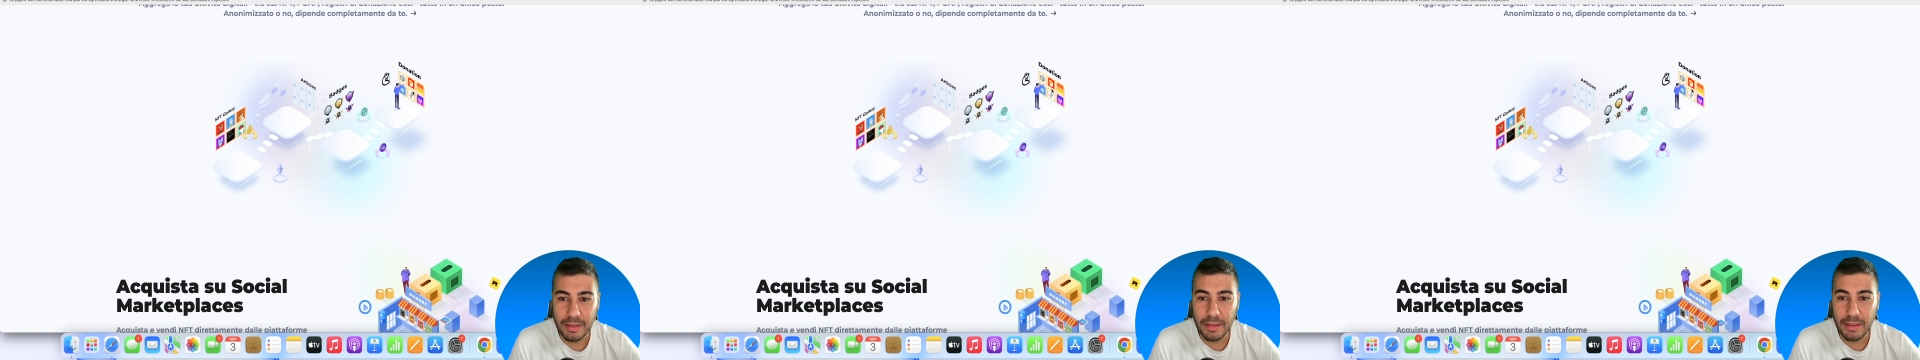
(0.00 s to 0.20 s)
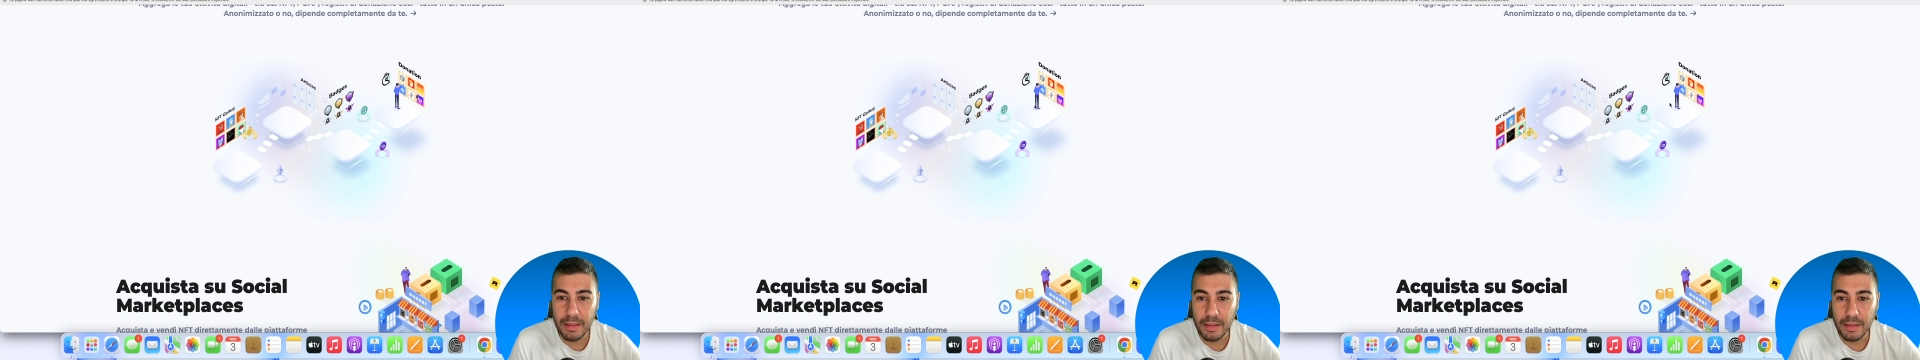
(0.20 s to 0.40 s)

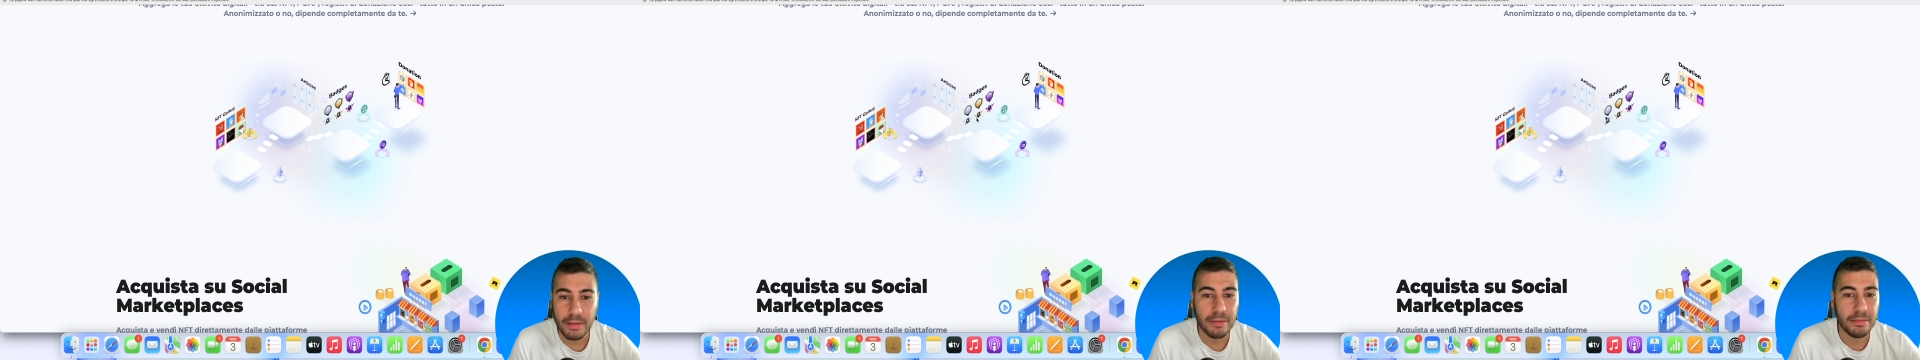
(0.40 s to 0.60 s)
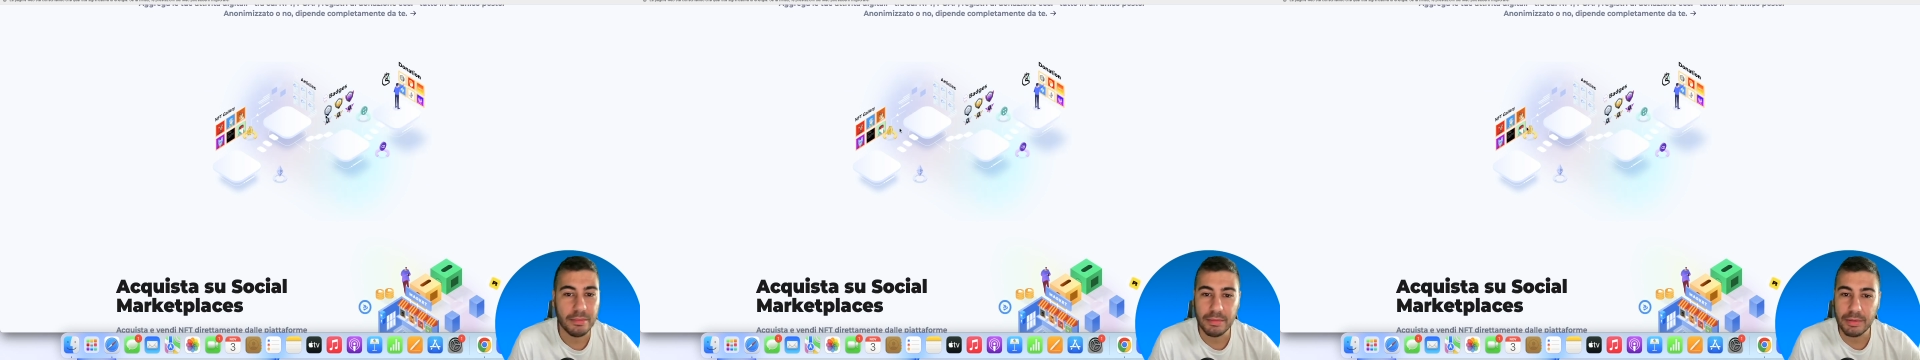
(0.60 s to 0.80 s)

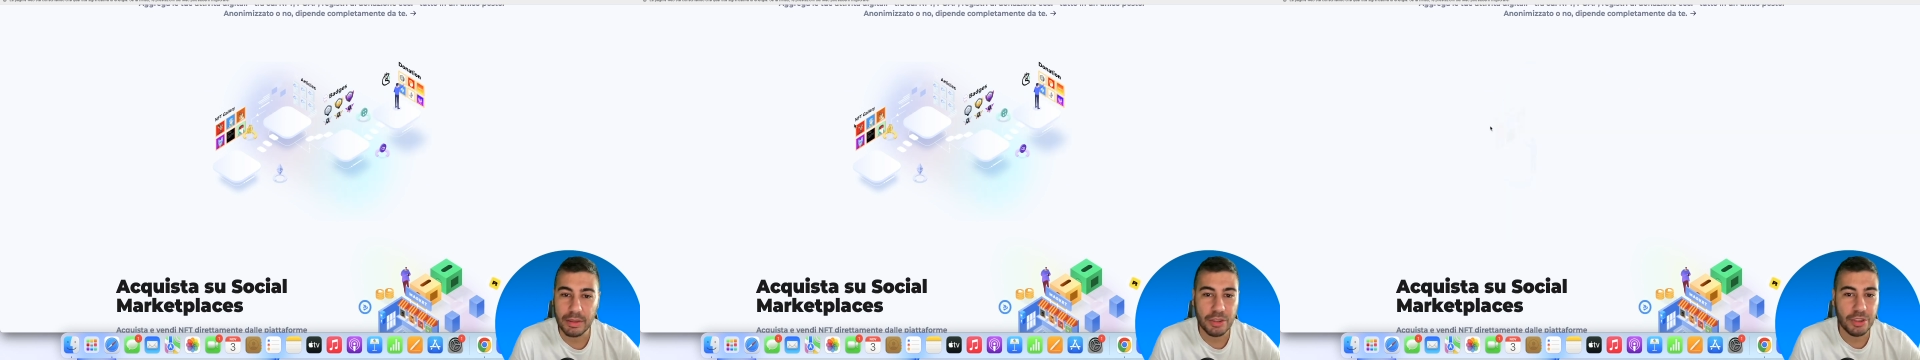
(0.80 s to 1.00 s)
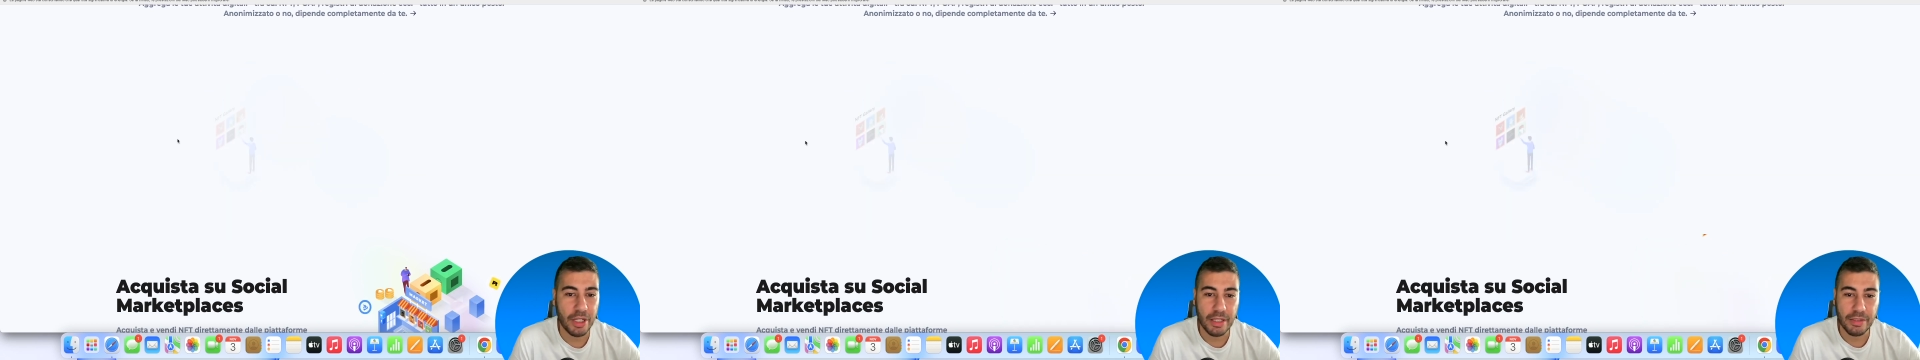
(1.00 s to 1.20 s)
eh,
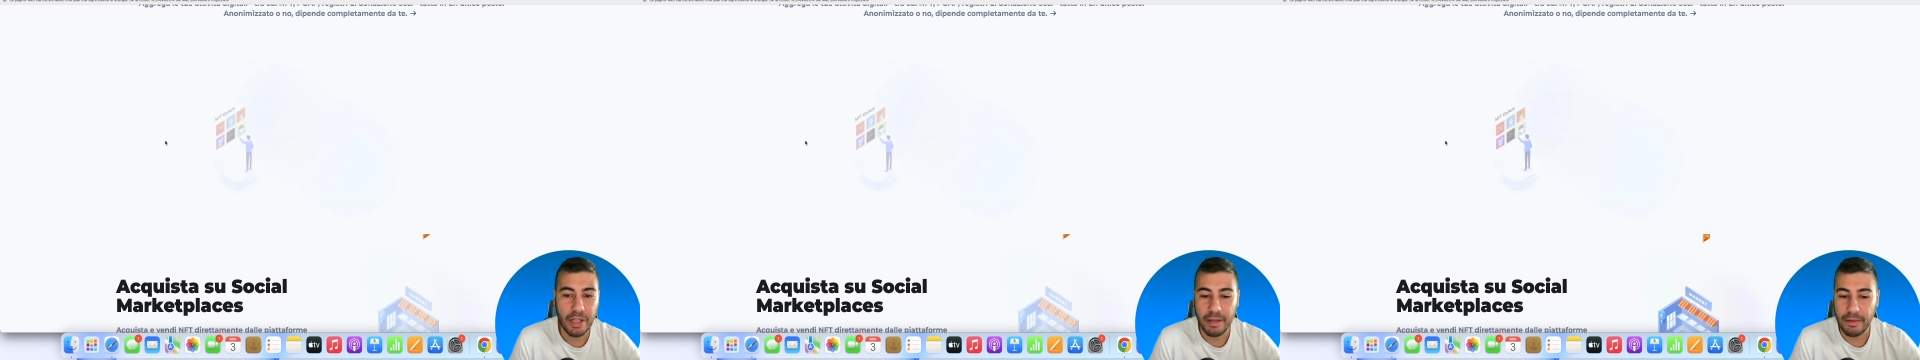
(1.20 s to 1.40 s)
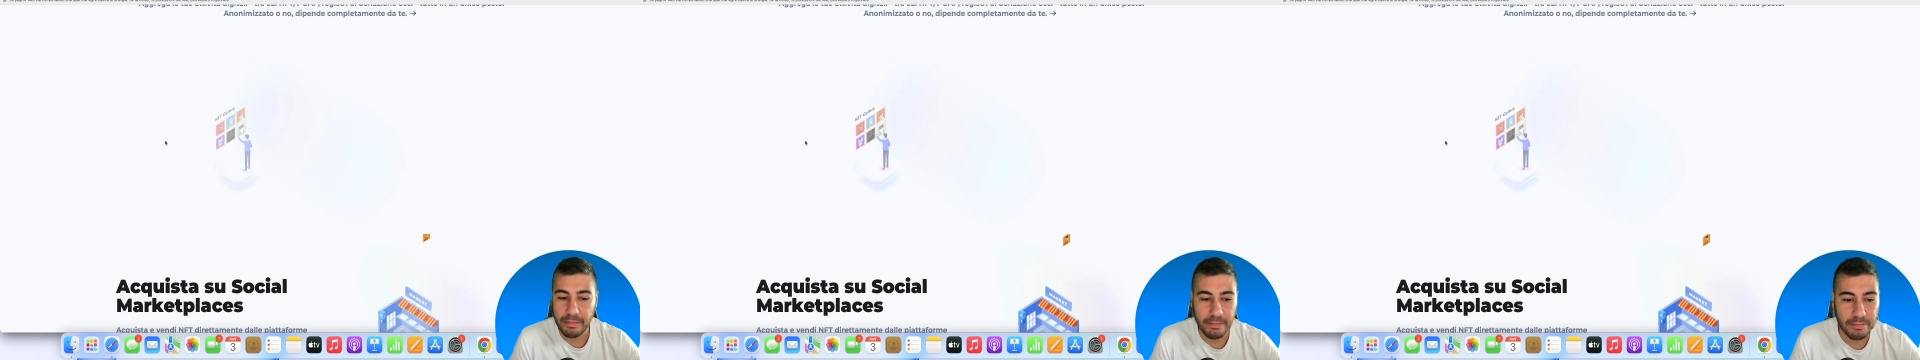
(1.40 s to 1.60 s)
cioè,
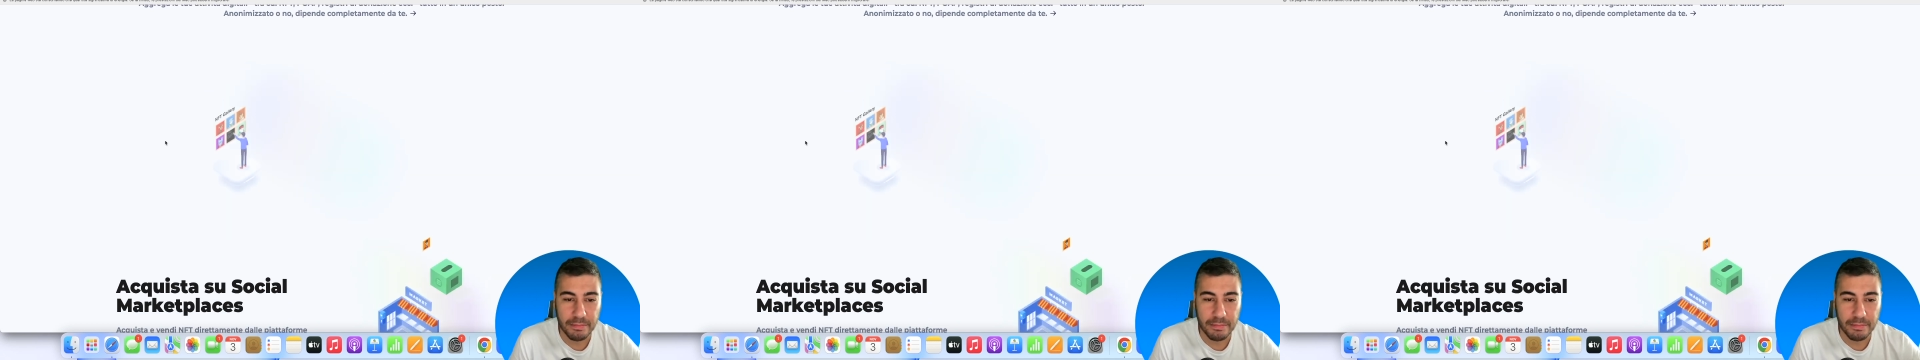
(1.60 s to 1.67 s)
cioè